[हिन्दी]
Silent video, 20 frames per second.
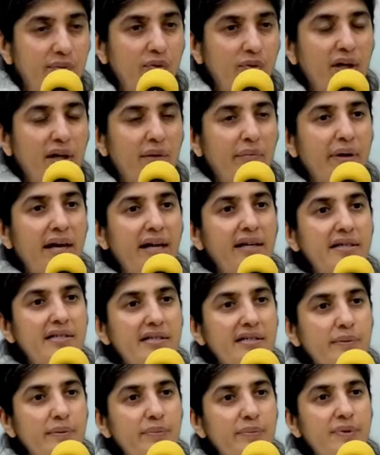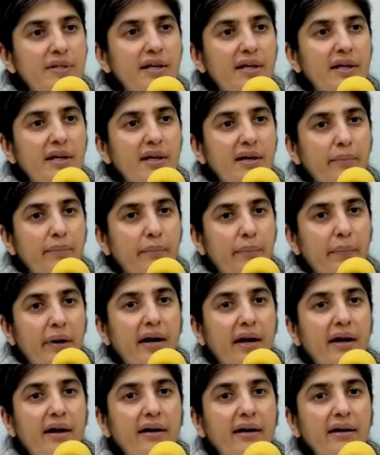तो वो हमारा सबसे
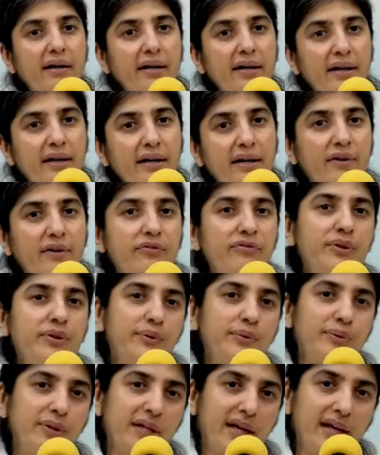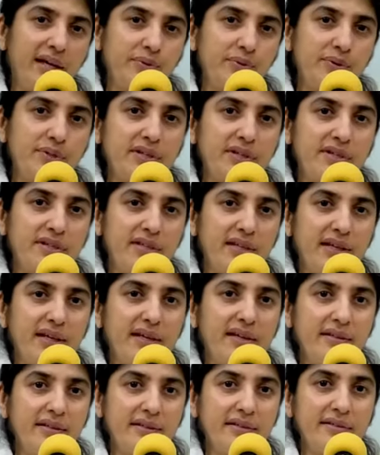बड़ा गिफ्ट होता है उस रिश्ते
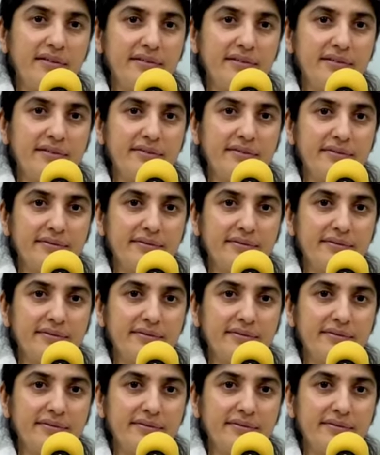के अंदर